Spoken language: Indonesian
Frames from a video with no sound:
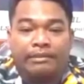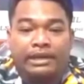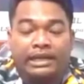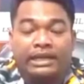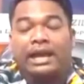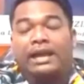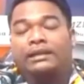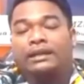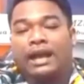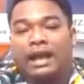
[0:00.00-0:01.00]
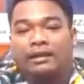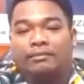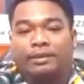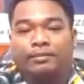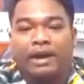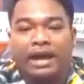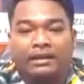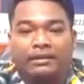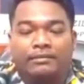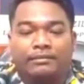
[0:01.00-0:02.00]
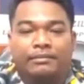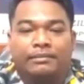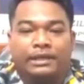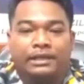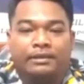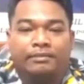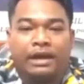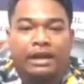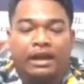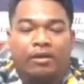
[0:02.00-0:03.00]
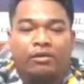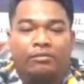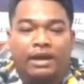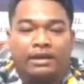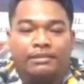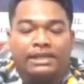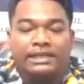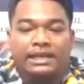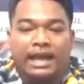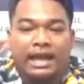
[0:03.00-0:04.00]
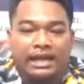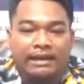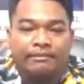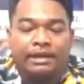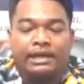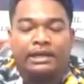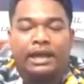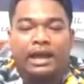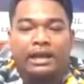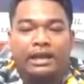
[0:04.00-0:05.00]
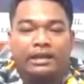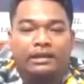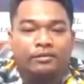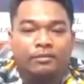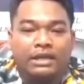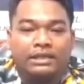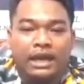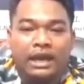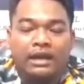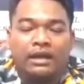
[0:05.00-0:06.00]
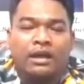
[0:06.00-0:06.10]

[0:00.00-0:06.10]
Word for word: meringankan beban eh, para korban bencana alam baik yang ada di Lumajang